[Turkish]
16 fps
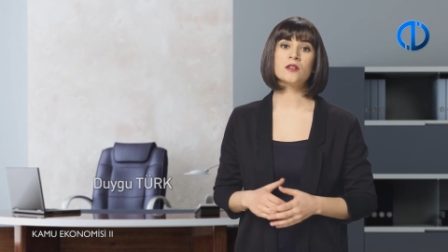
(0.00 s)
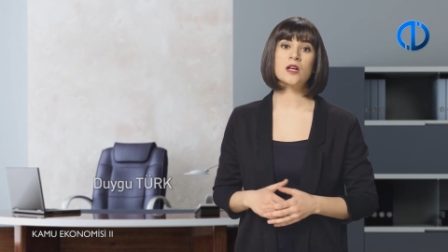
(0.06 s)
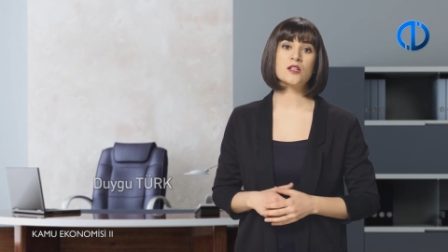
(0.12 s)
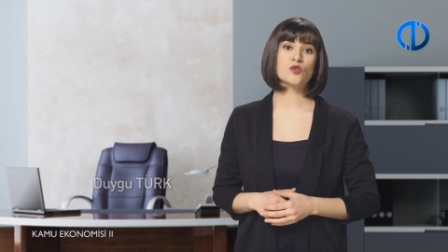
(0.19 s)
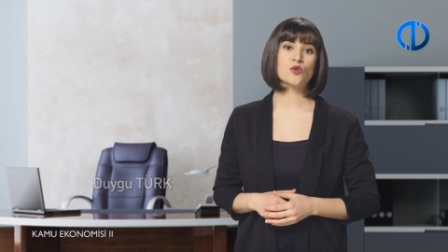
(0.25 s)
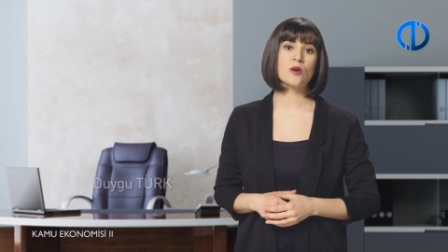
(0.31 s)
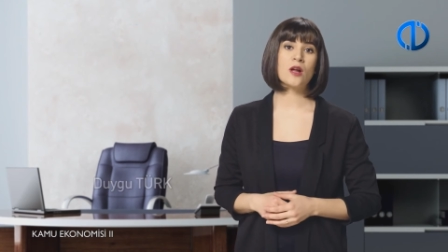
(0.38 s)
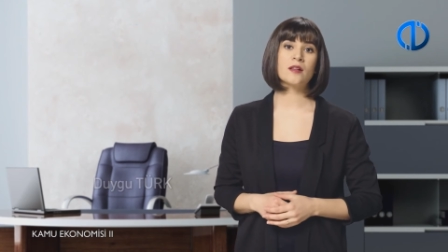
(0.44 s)

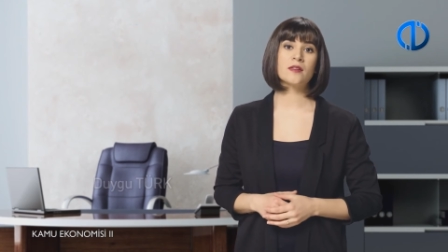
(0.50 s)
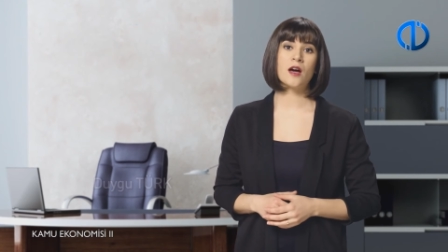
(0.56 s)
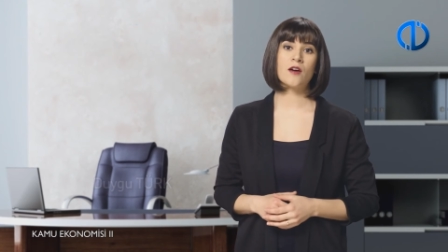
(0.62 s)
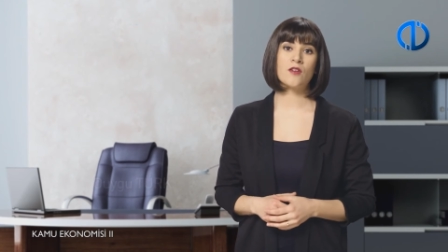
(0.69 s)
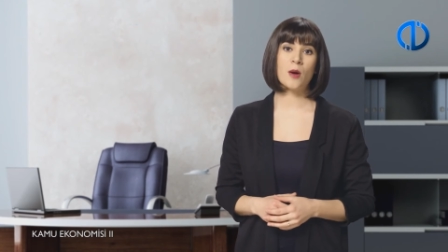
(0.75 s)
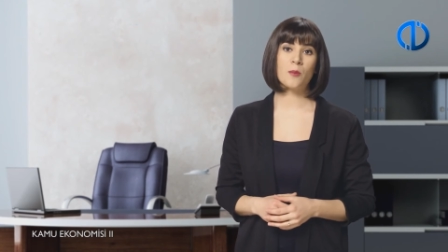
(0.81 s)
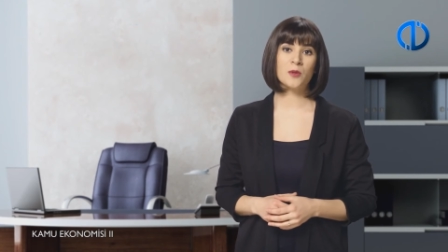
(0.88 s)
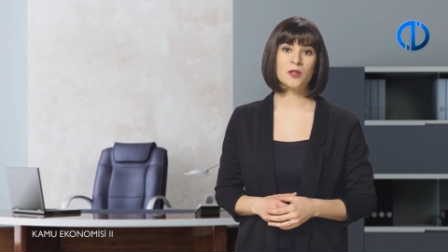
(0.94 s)
rasyonel
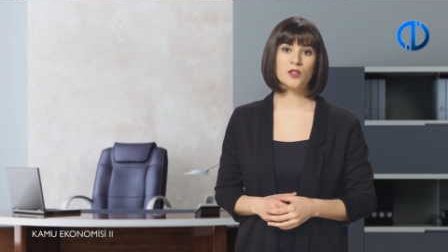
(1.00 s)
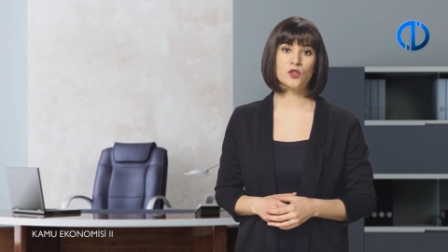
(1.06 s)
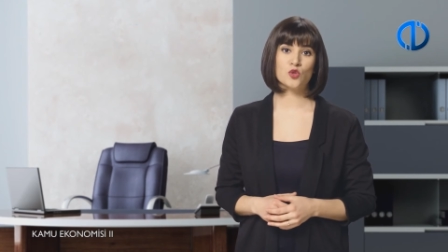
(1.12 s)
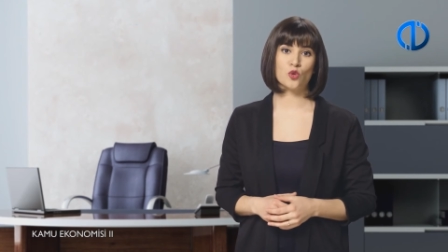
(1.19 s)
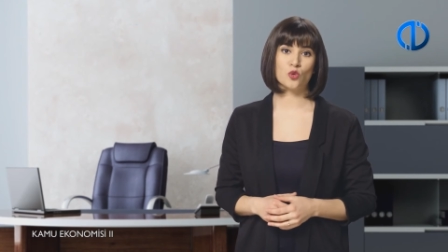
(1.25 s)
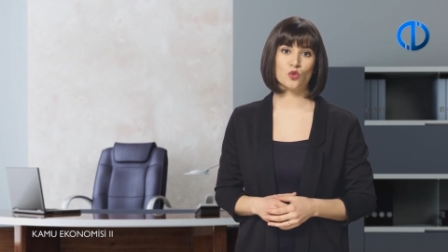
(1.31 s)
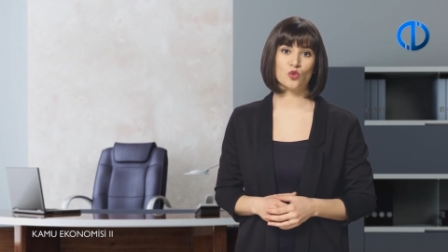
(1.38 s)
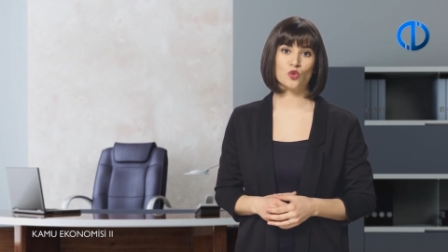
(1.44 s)
davranmaları
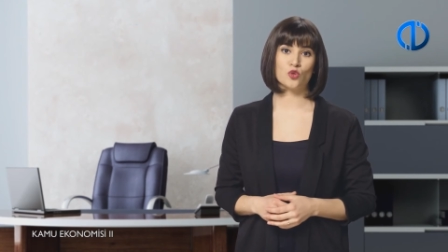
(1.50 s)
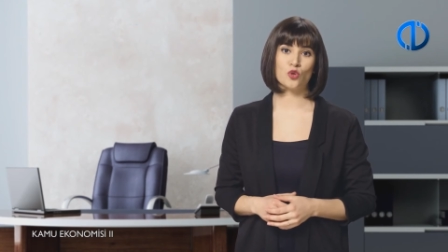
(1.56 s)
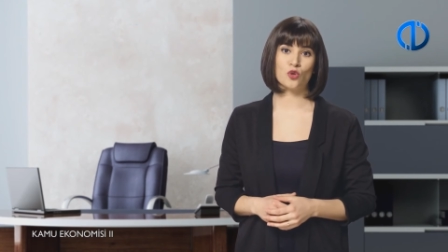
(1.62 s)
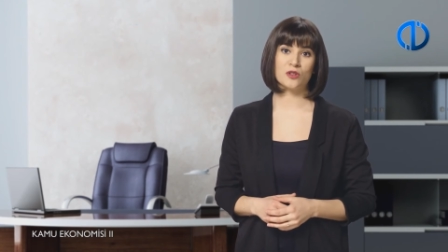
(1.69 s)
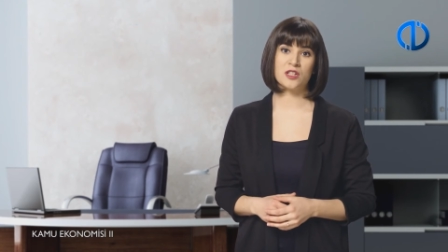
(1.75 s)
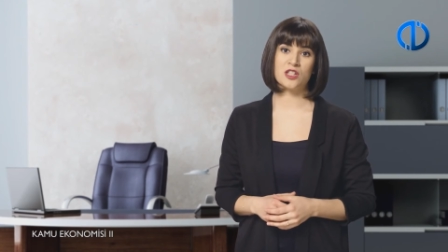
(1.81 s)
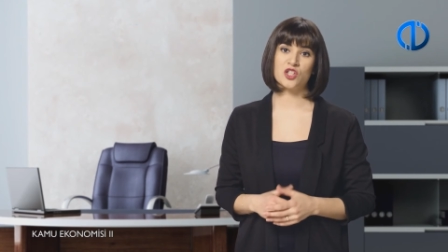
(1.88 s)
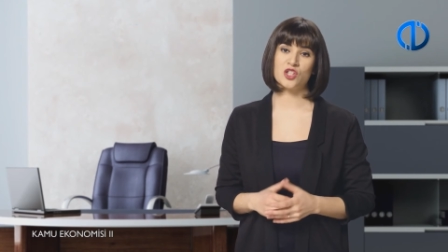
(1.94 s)
sonucunda
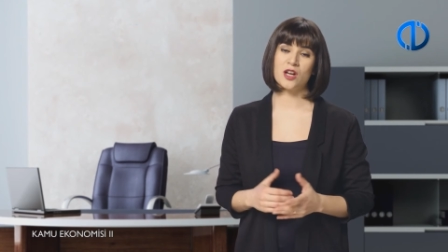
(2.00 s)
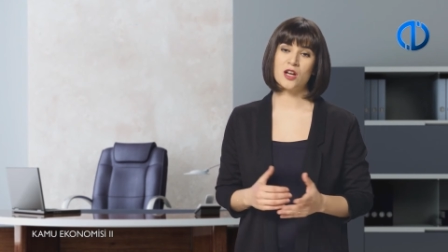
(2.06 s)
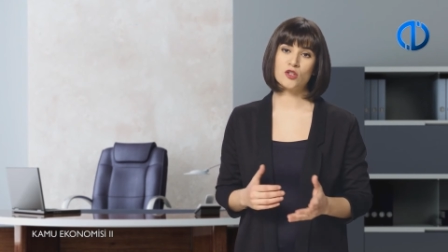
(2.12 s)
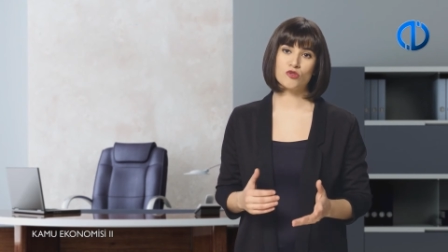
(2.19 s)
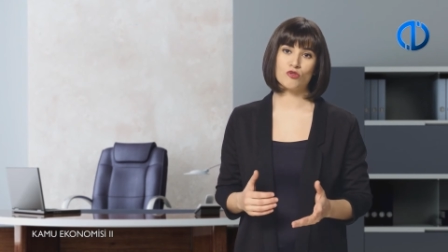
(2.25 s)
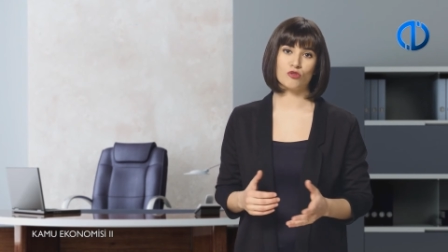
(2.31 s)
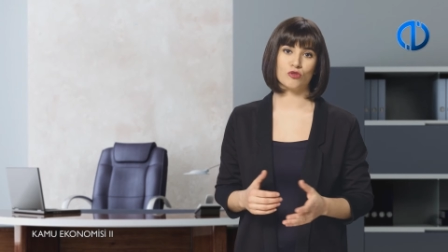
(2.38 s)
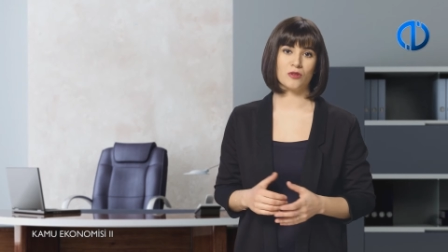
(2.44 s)
ortaya çıkan
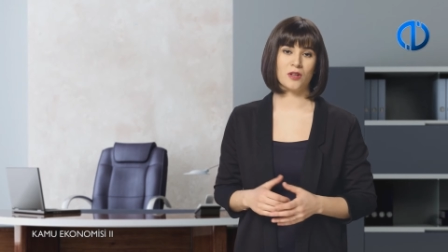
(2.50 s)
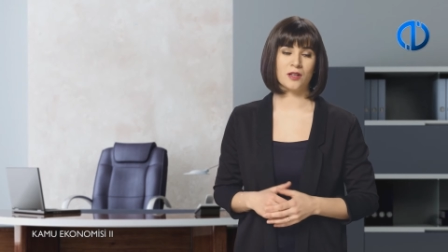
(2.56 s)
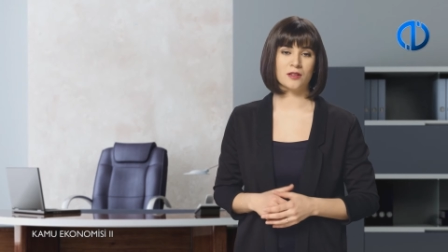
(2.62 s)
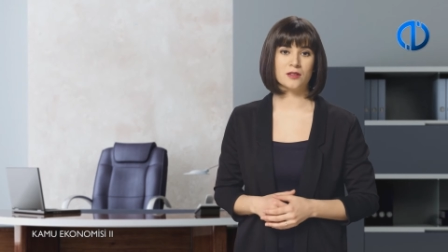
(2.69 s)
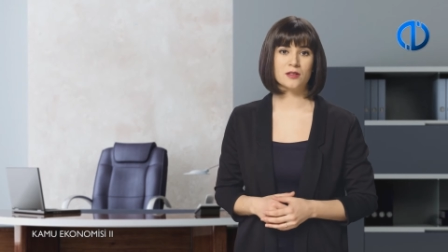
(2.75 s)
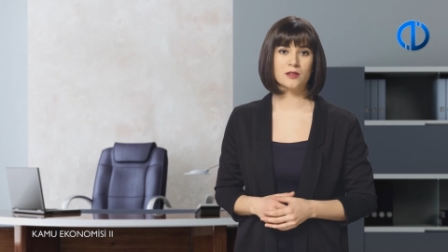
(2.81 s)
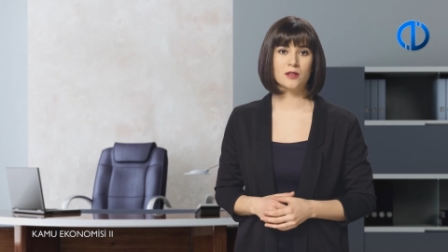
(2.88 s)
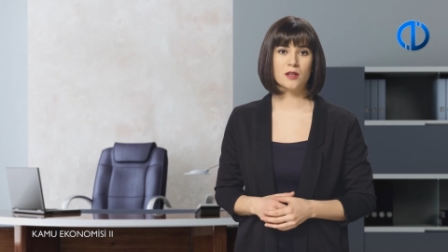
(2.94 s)

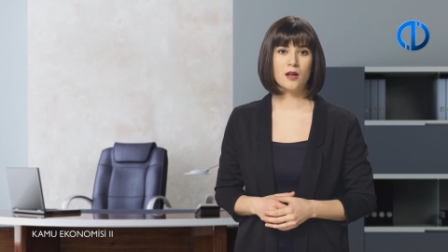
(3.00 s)
sorunlardır.